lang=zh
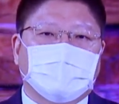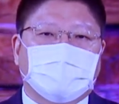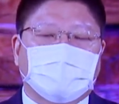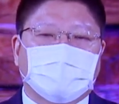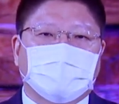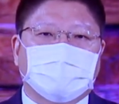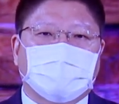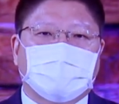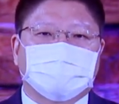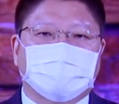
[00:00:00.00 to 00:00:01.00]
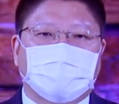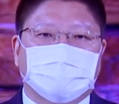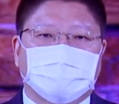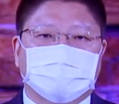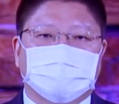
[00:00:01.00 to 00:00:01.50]
那爷爷他虽
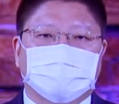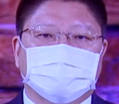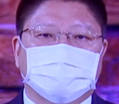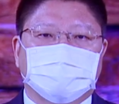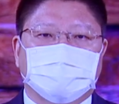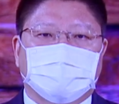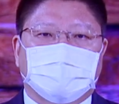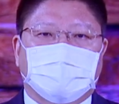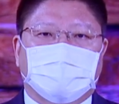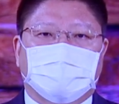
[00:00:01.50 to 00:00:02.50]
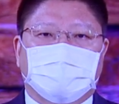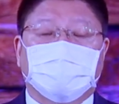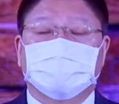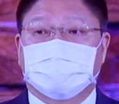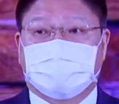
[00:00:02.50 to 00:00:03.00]
然也是呃
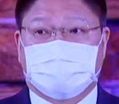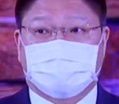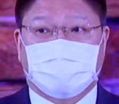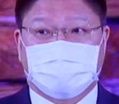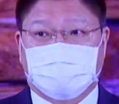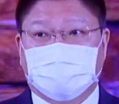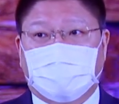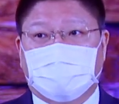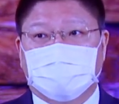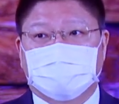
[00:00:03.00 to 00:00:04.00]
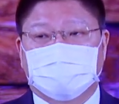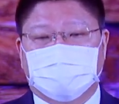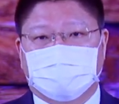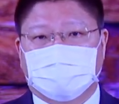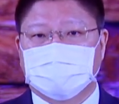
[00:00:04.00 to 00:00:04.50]
六十几岁求道，
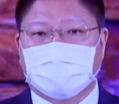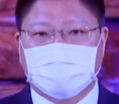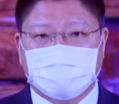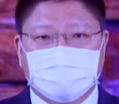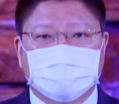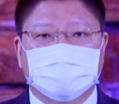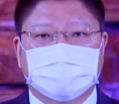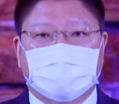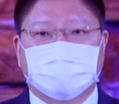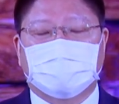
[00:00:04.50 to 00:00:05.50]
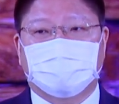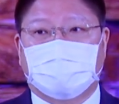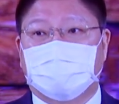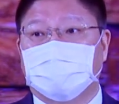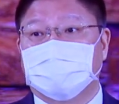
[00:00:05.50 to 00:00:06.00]
对，可是他第一次参加
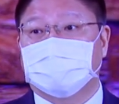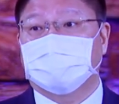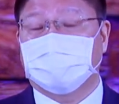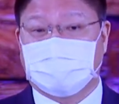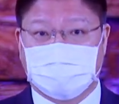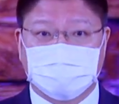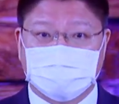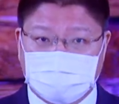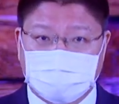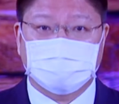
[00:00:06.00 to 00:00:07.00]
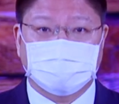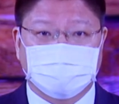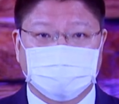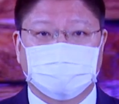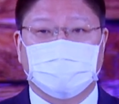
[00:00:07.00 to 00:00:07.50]
法会的时候已经是七
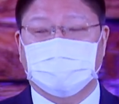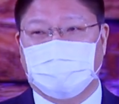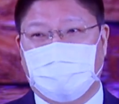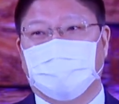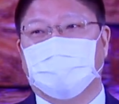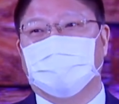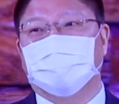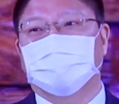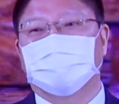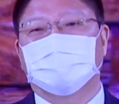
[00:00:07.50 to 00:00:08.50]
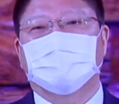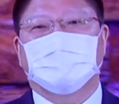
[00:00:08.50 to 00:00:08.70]
五岁的年龄了。